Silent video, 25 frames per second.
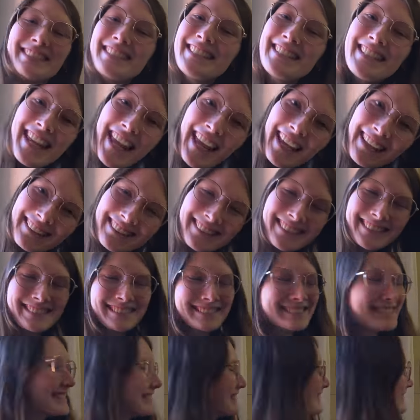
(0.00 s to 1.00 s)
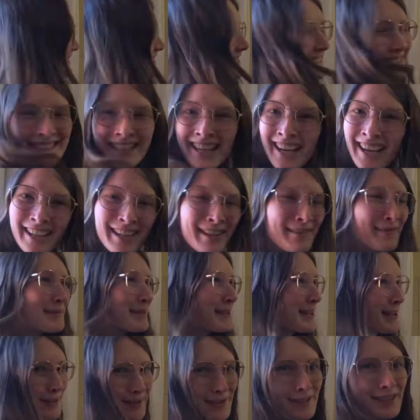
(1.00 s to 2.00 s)
Нет, не так,
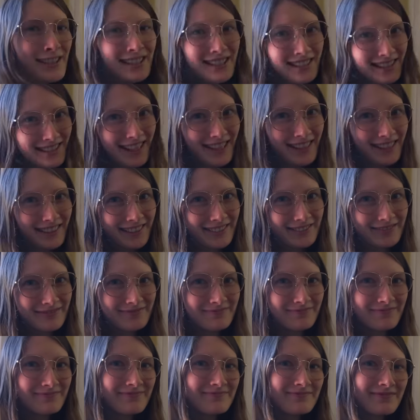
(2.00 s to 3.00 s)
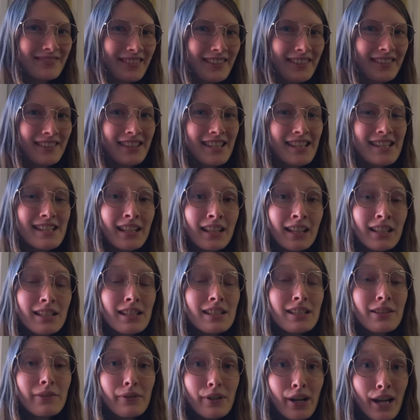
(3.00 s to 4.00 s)
абсолютно не так.
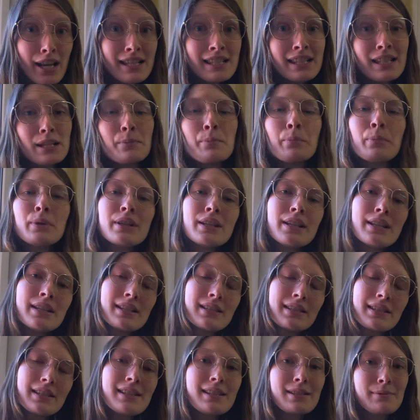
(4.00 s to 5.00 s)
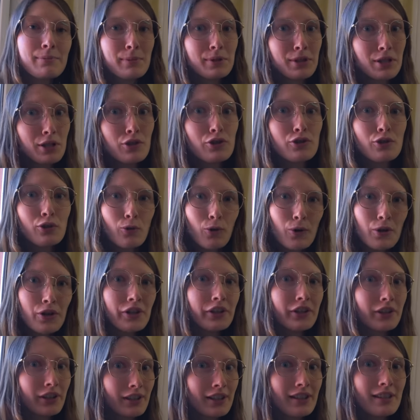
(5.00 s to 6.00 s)
Заходите в разные плейлисты, смотрите
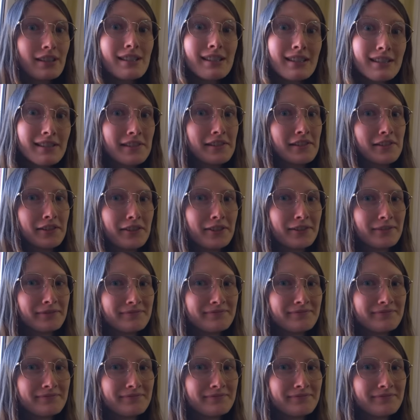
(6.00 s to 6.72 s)
ролики из них.